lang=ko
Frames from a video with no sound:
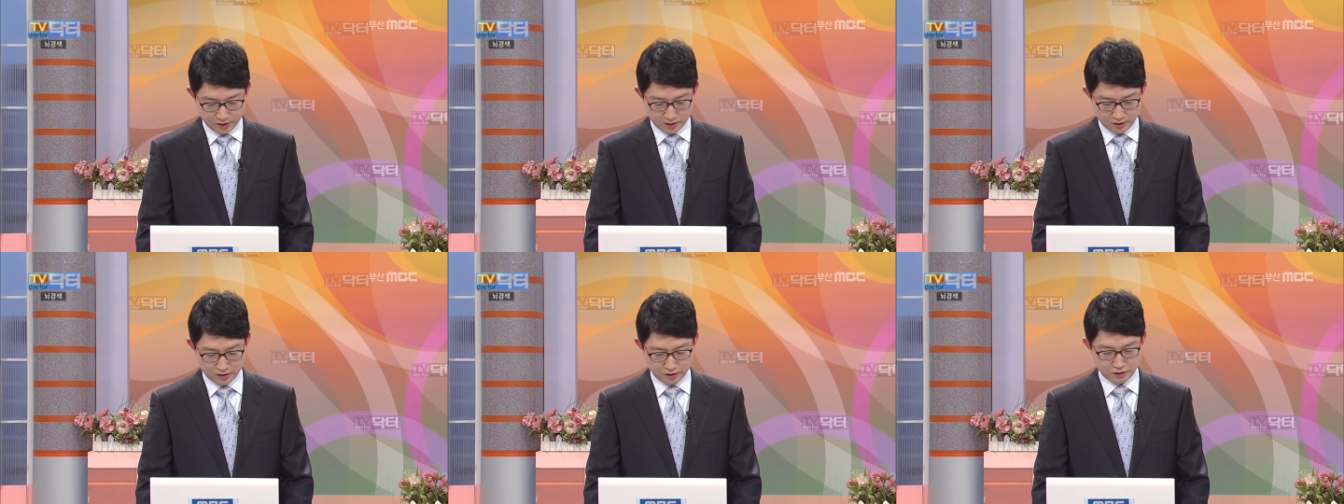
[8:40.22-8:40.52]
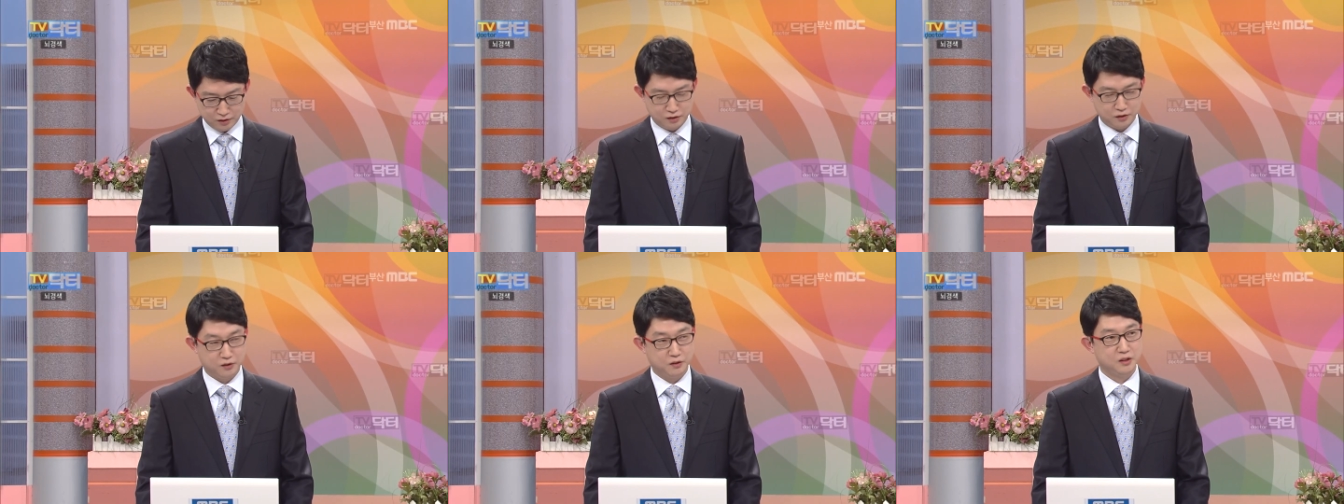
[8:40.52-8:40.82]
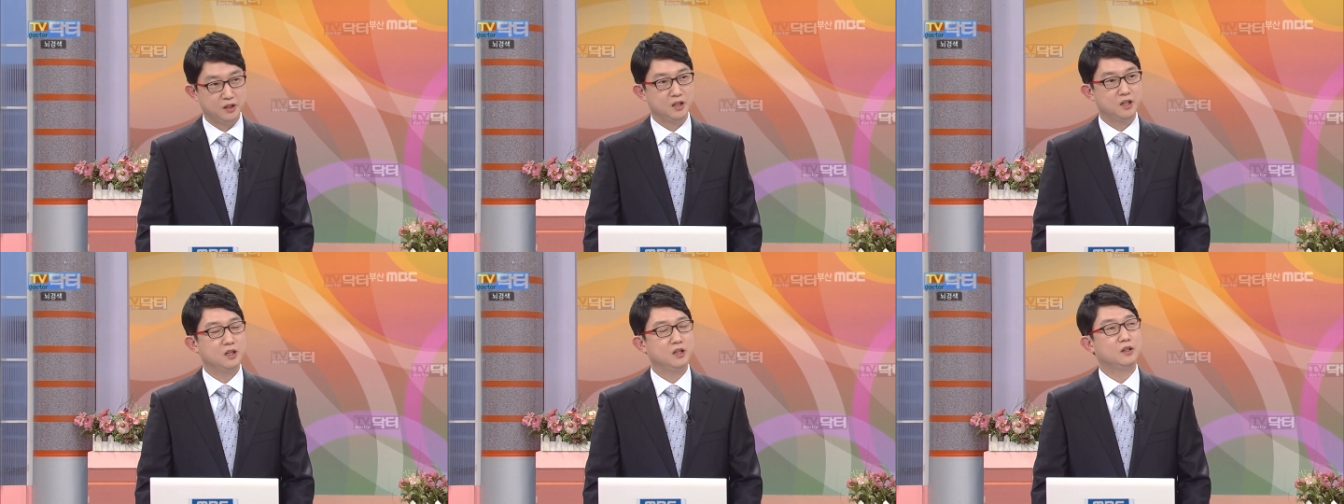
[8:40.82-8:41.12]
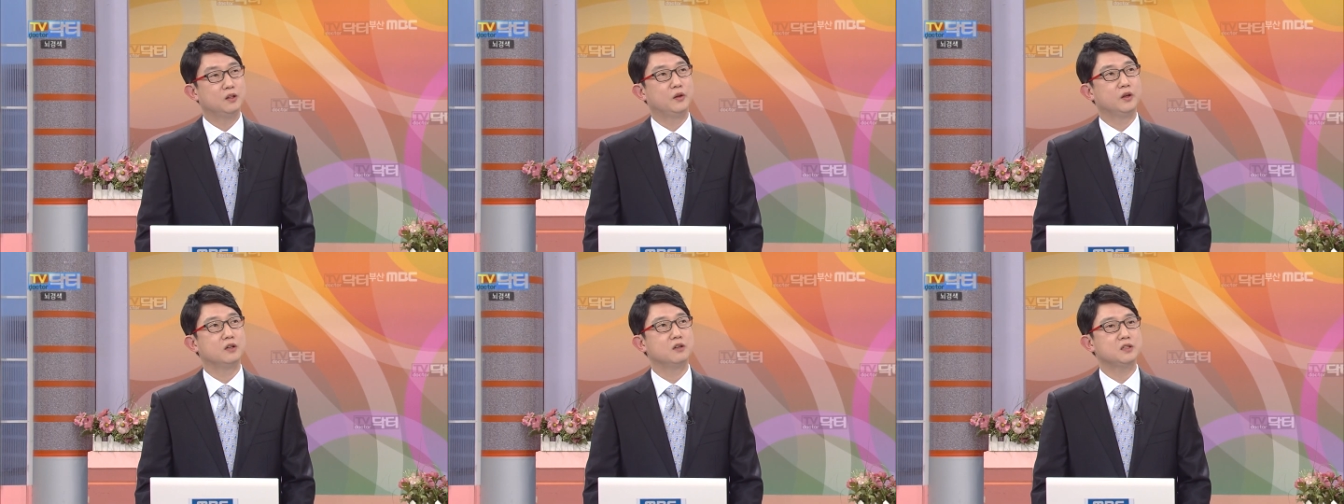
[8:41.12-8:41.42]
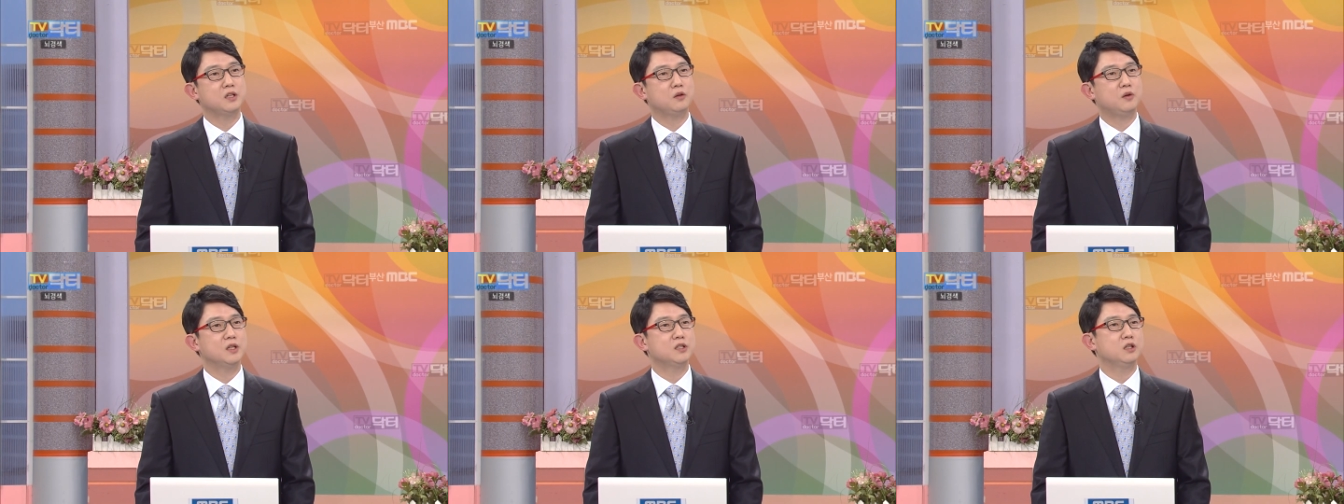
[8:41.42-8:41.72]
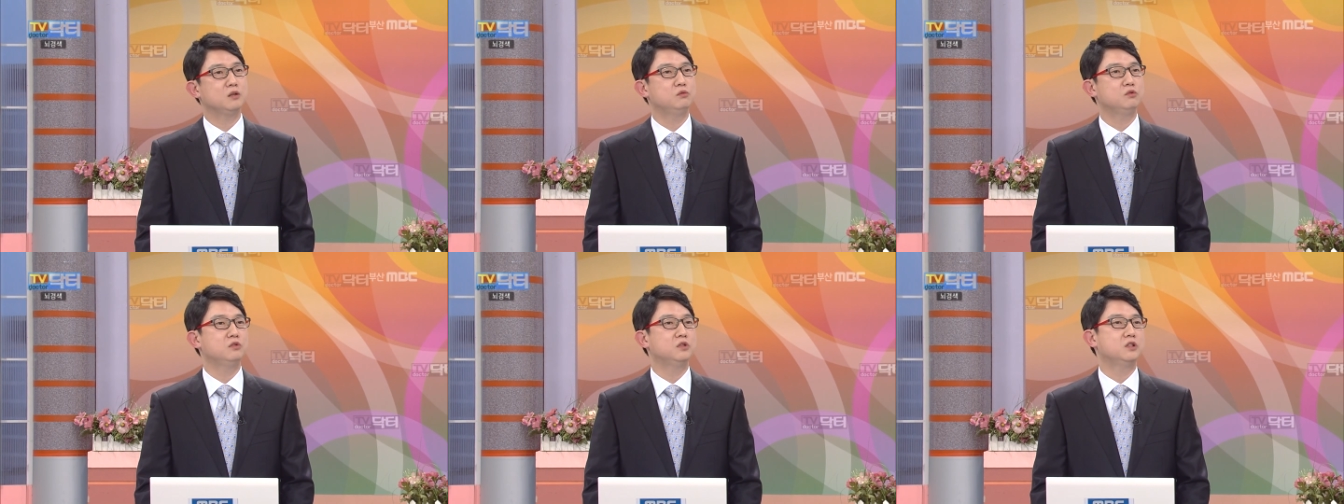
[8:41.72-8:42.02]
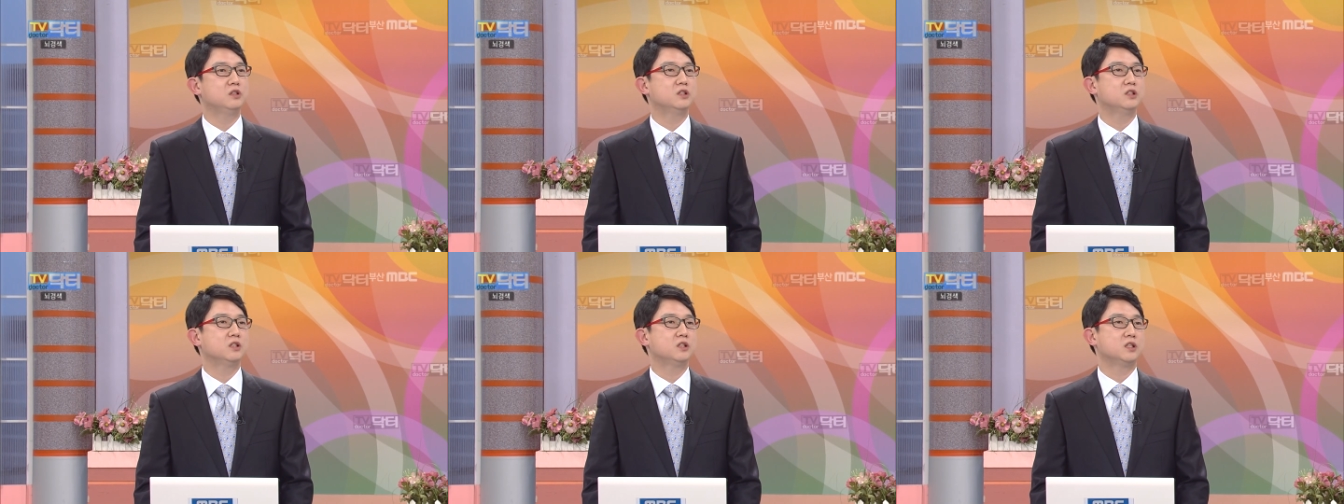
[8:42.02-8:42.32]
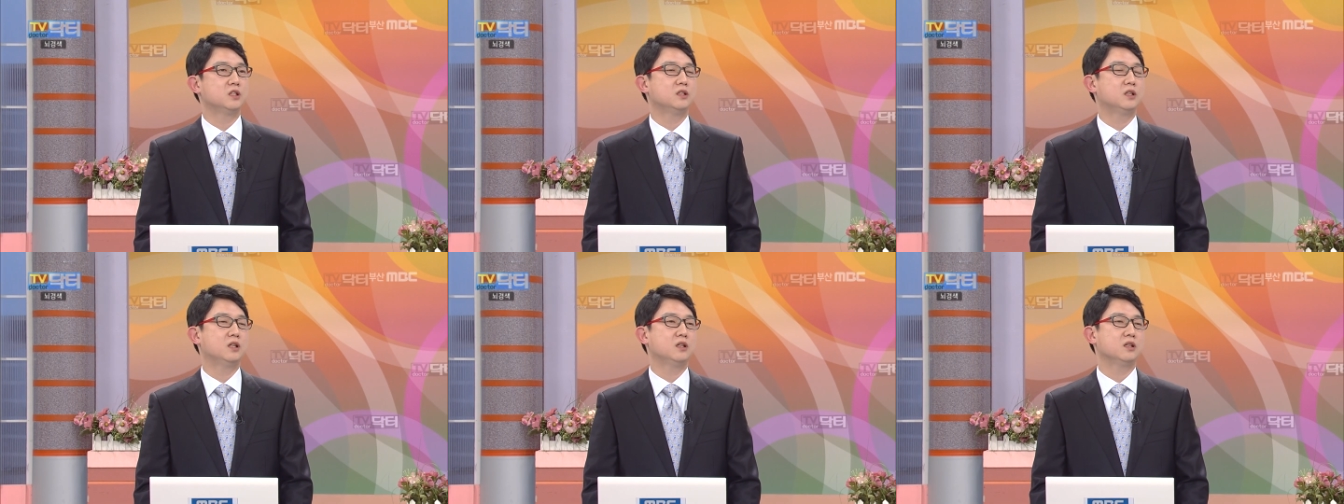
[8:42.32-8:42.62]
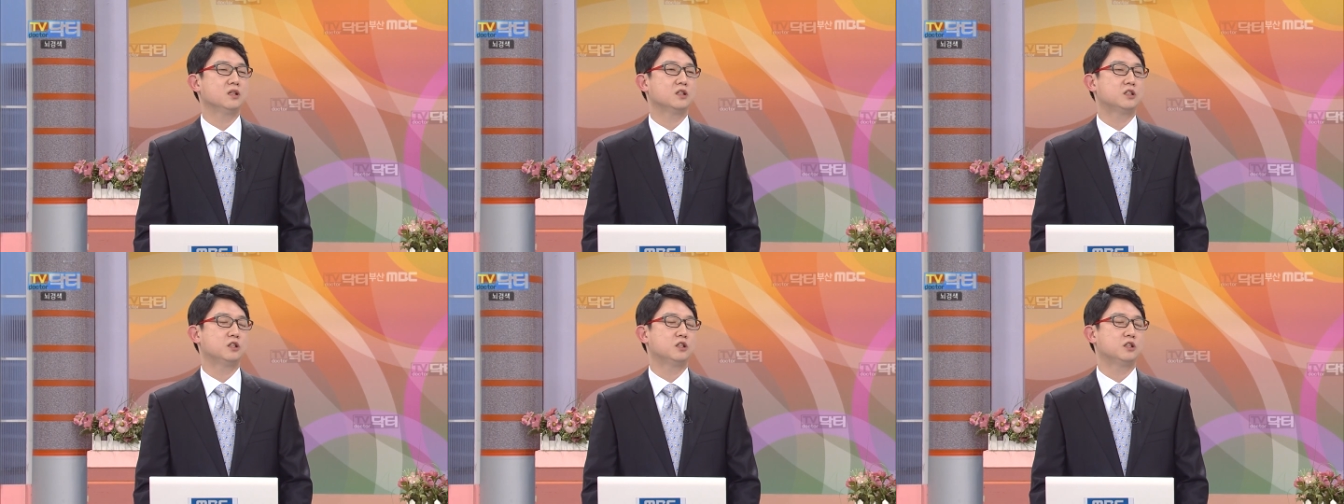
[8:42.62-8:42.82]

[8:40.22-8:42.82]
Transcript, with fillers: 어, 뇌경색 환자분들을 진,